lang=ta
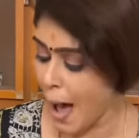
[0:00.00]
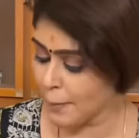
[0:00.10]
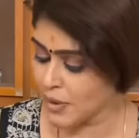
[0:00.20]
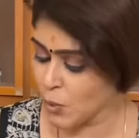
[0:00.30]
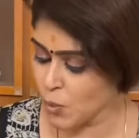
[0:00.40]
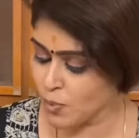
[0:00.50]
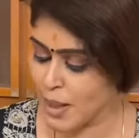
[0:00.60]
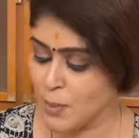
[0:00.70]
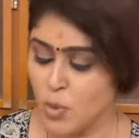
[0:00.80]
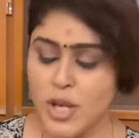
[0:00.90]
அந்த
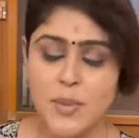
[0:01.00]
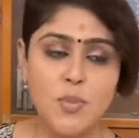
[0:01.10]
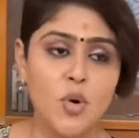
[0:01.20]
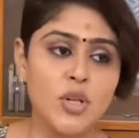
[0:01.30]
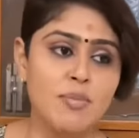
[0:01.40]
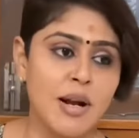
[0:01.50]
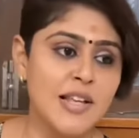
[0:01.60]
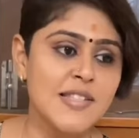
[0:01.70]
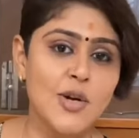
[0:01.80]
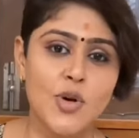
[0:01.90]
உண்மை புரியும் போது
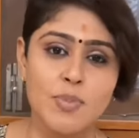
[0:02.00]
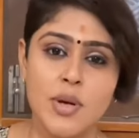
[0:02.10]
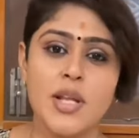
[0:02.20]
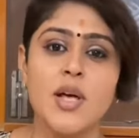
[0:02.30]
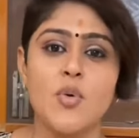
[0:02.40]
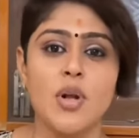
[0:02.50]
மனசுல ஒரு பெரிய